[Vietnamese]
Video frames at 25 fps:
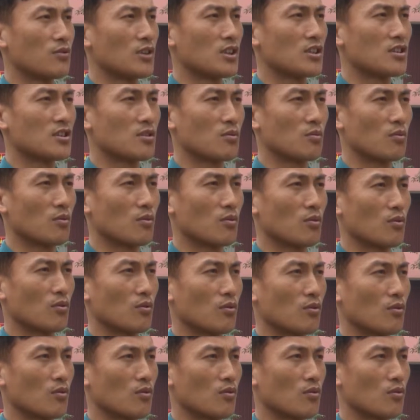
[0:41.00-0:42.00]
nhất trong
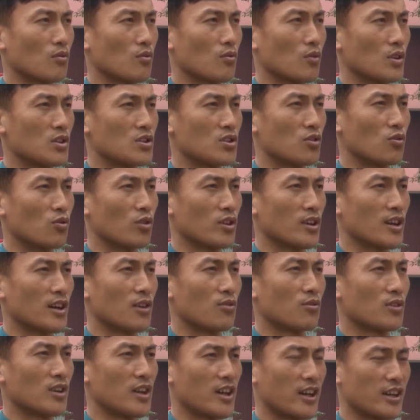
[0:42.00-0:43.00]
quá trình hội
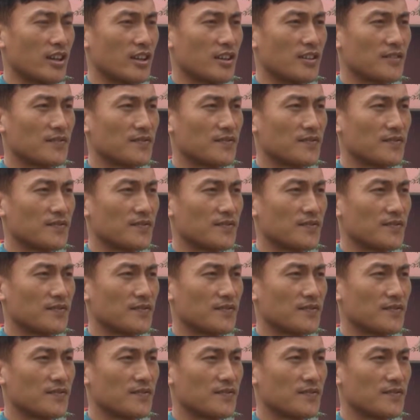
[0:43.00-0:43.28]
thao đợt này.